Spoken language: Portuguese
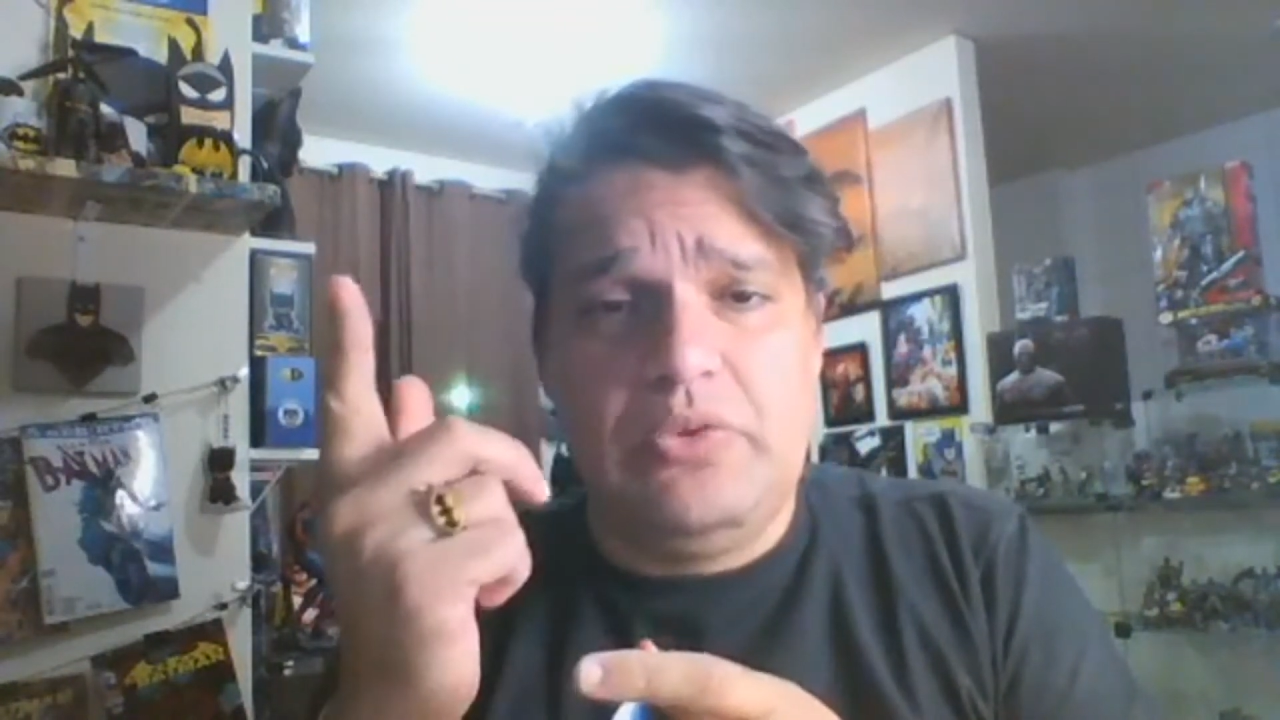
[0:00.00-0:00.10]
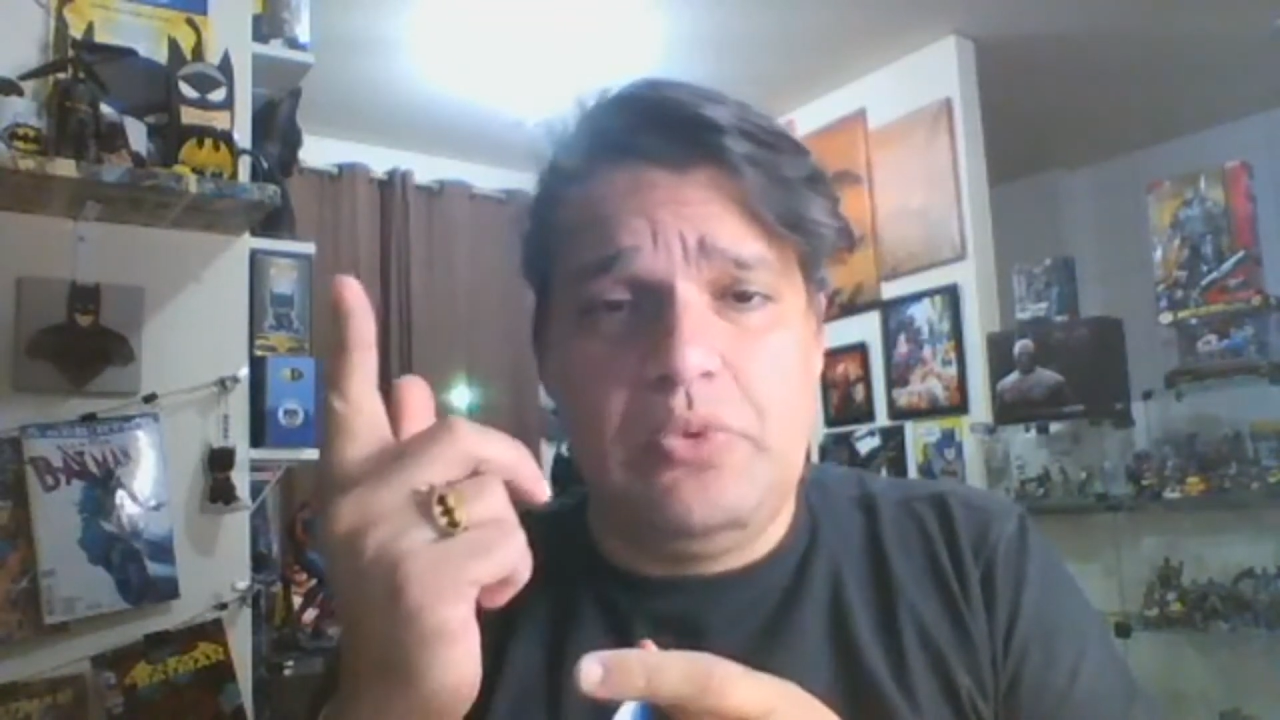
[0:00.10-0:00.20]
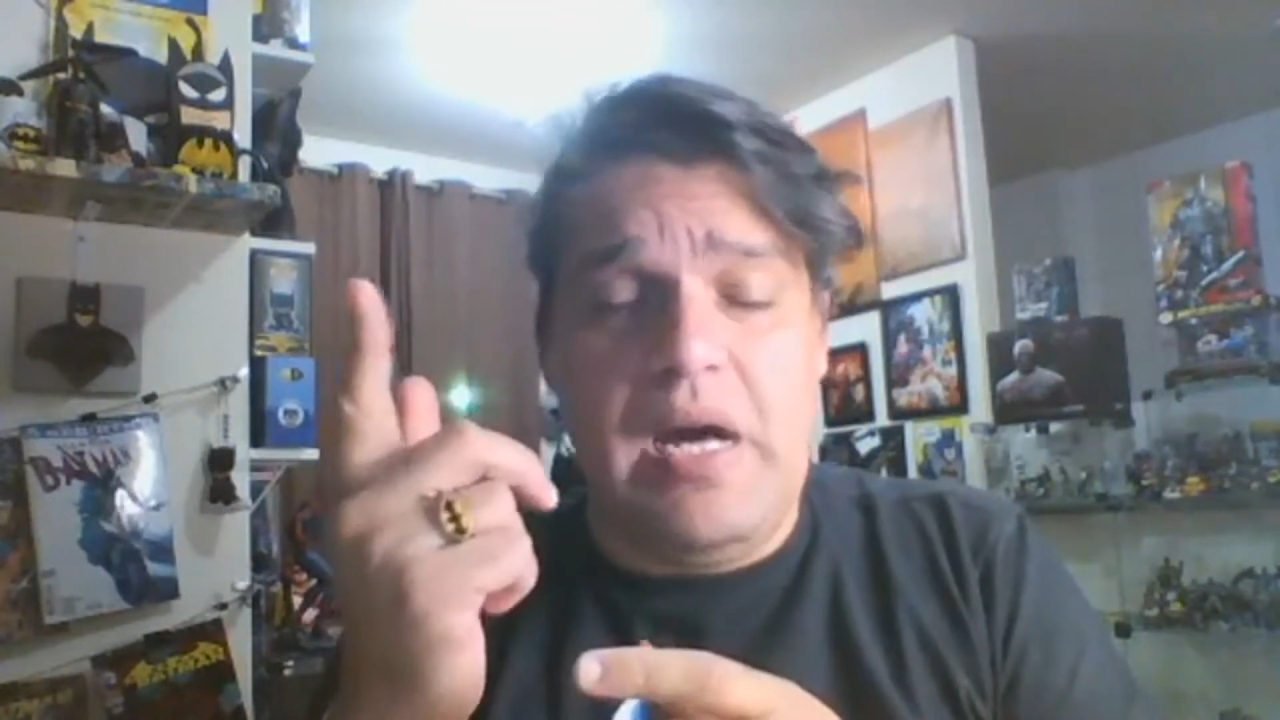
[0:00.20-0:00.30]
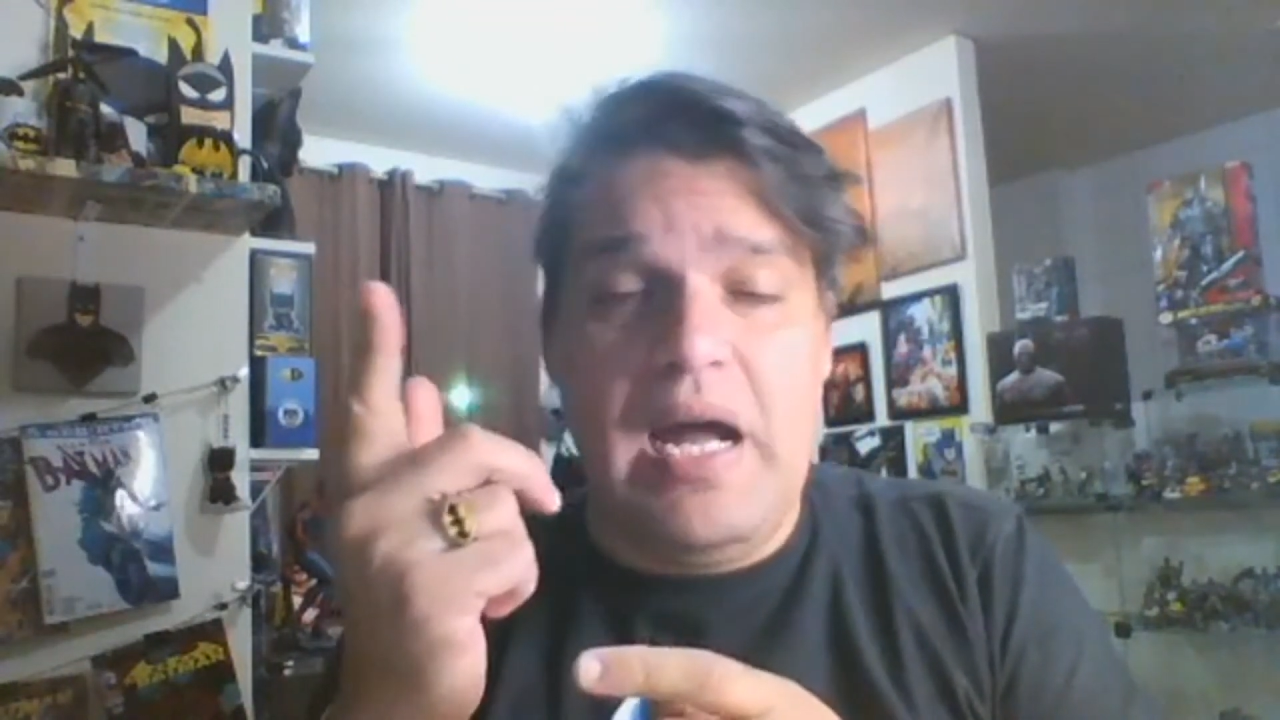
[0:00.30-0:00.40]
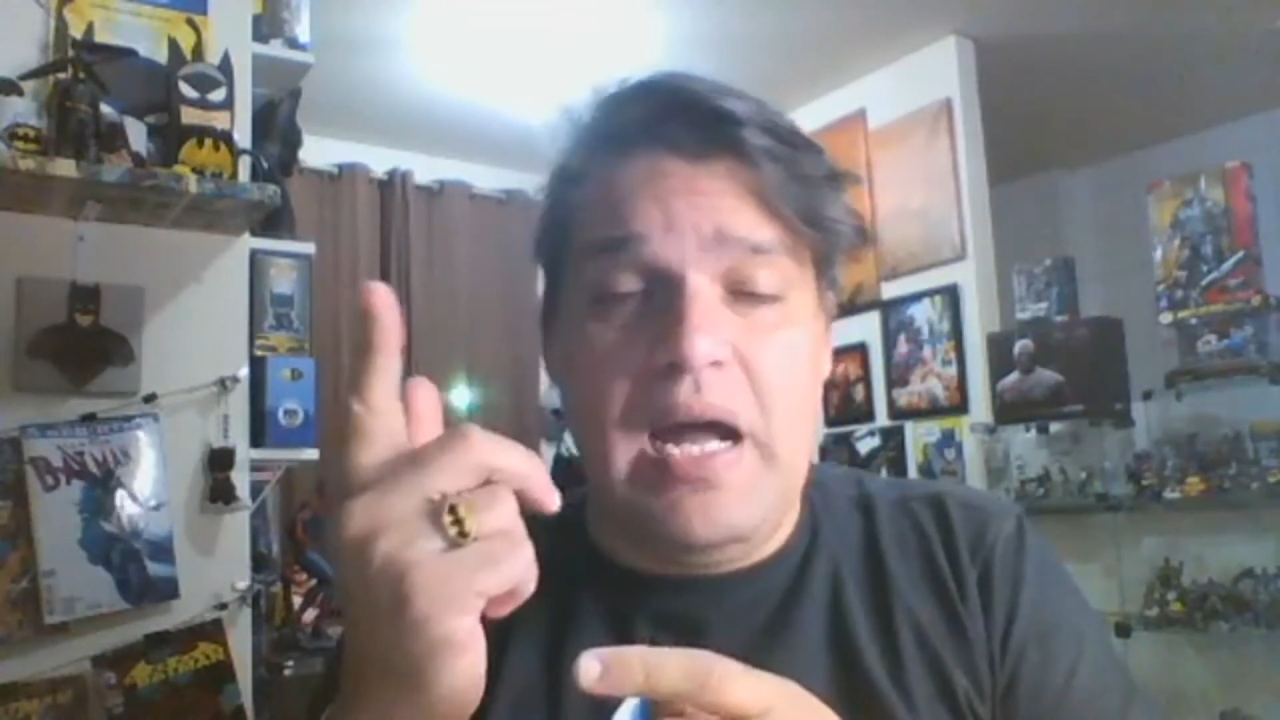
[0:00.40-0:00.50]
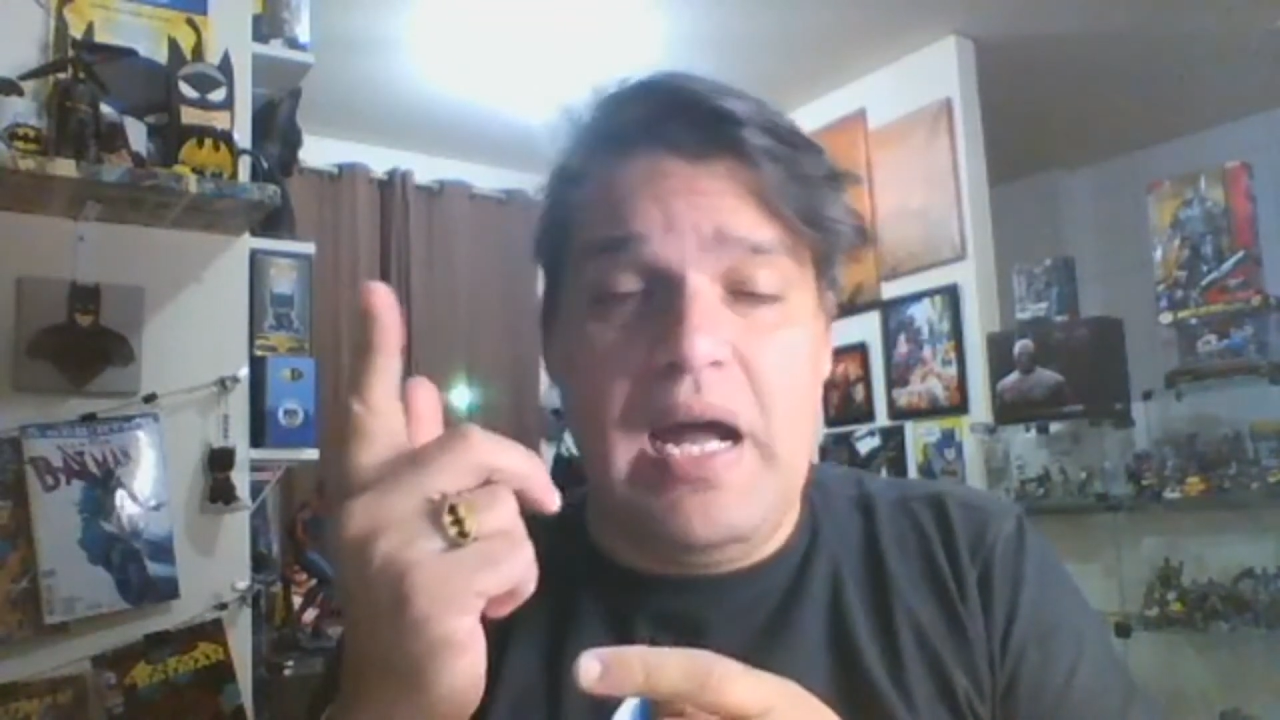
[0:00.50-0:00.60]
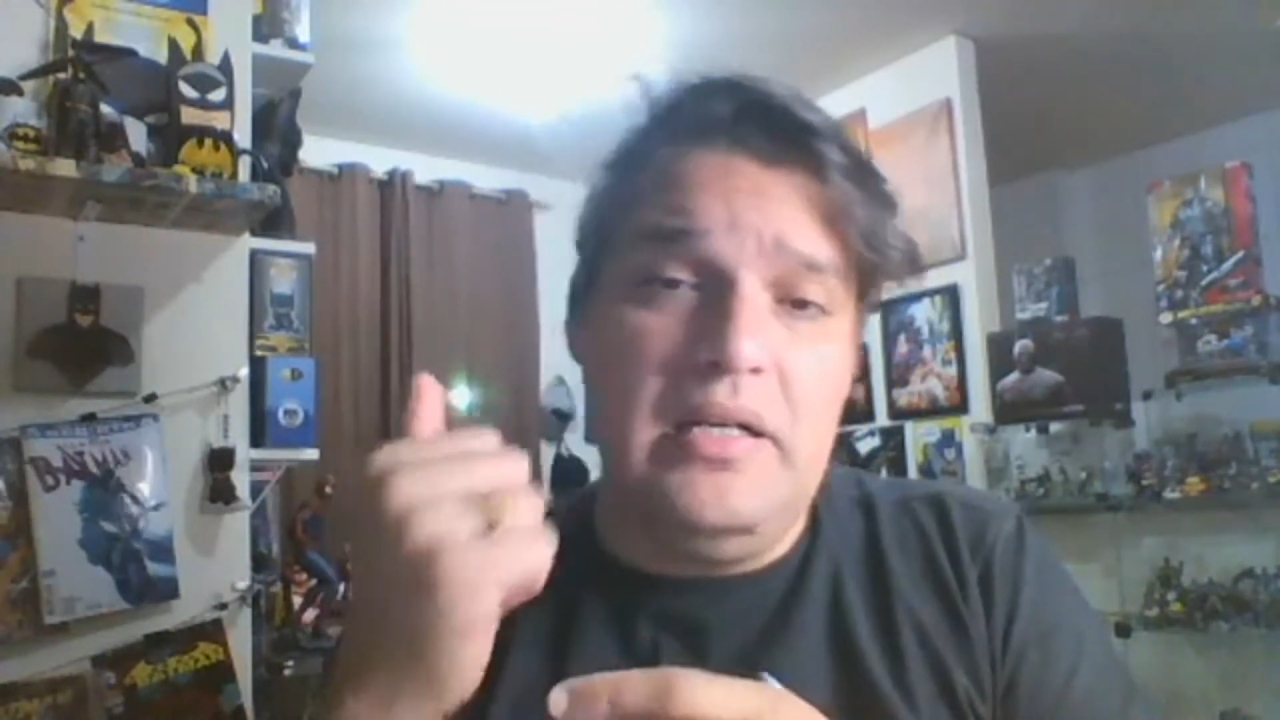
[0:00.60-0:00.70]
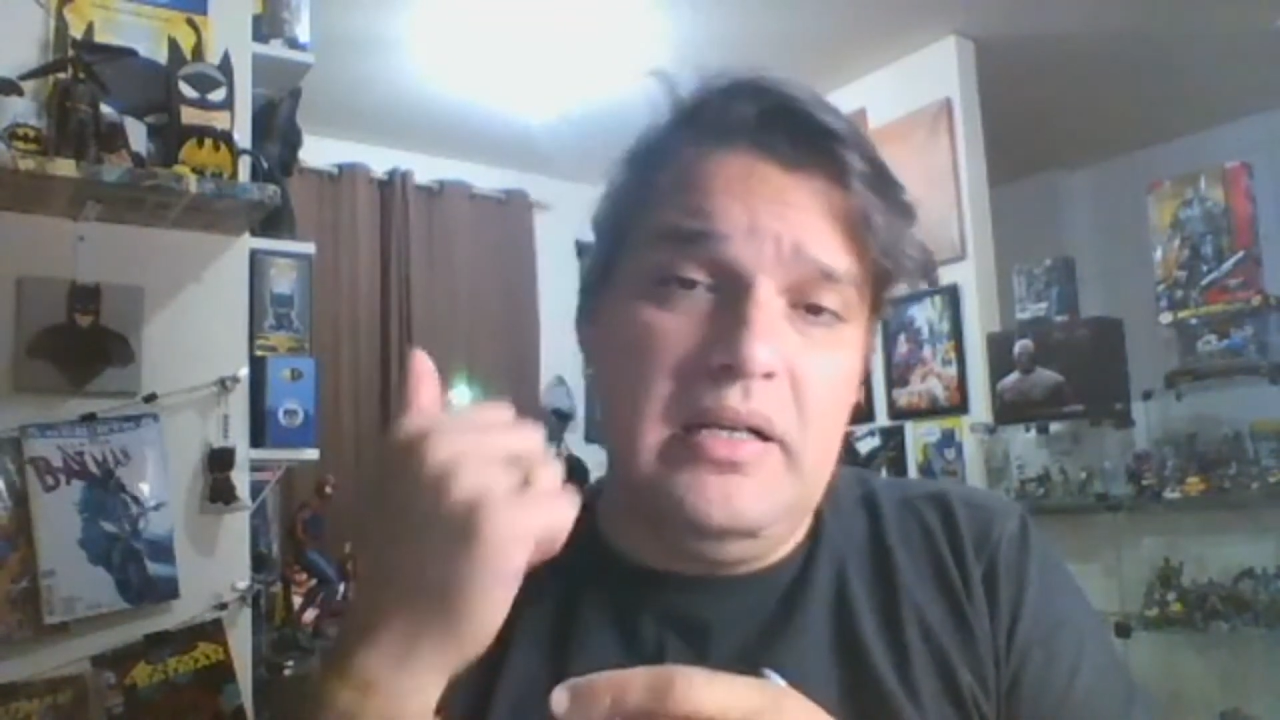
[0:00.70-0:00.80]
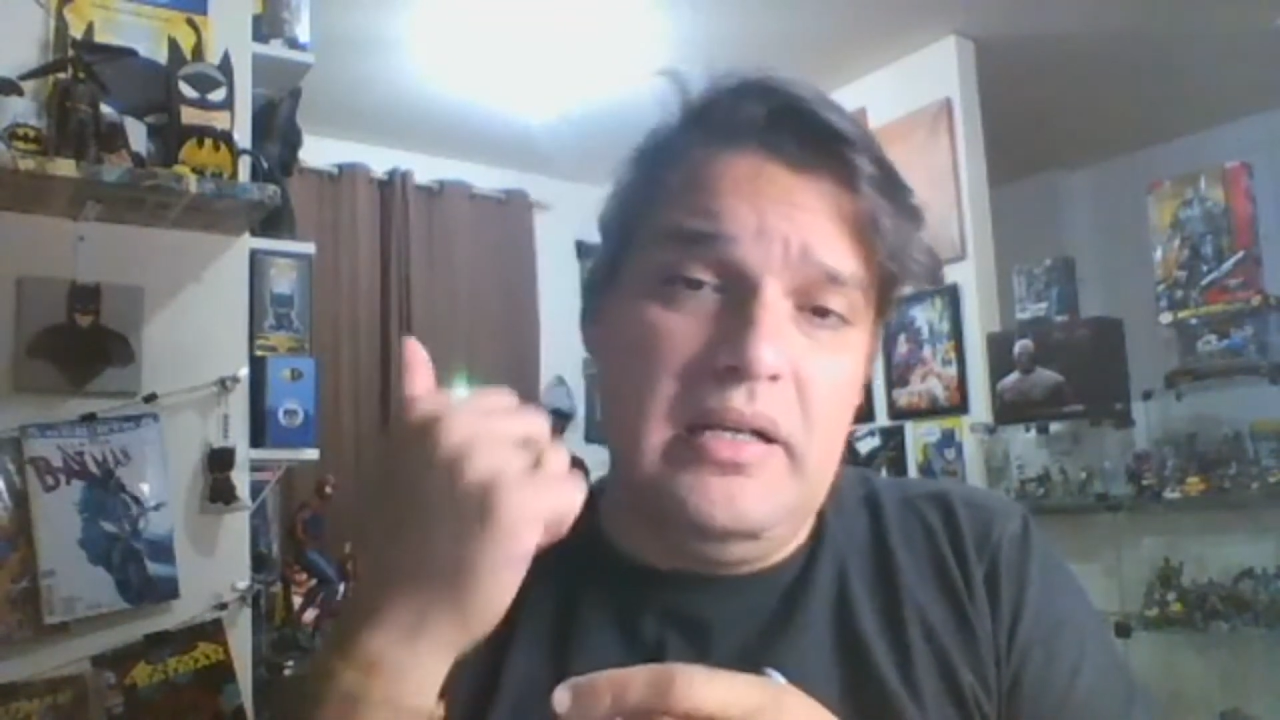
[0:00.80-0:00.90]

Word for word: toalha,